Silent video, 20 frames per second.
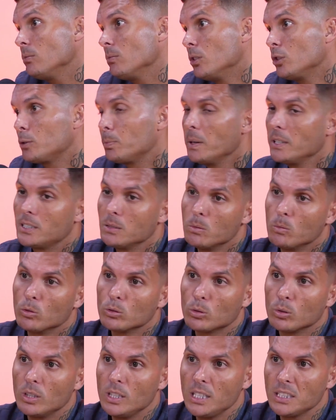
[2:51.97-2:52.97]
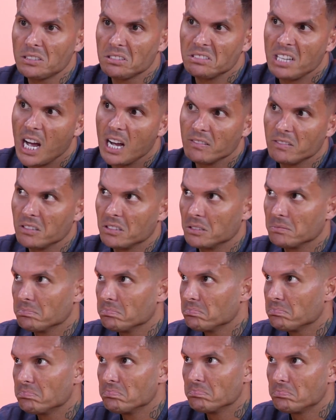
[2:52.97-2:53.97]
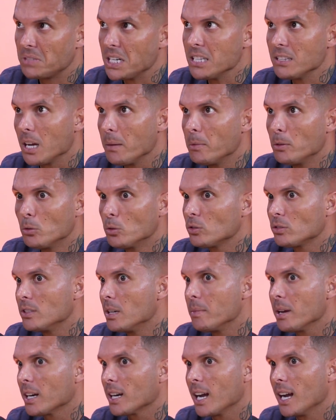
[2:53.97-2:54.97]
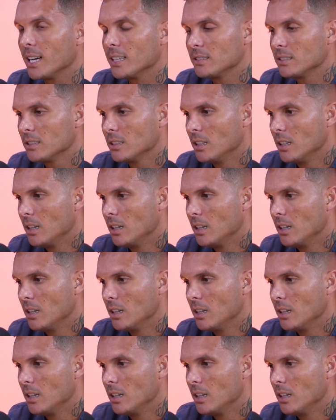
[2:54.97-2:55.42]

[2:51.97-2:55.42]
eu dispensei meu motorista, dava 30 minutos da minha casa,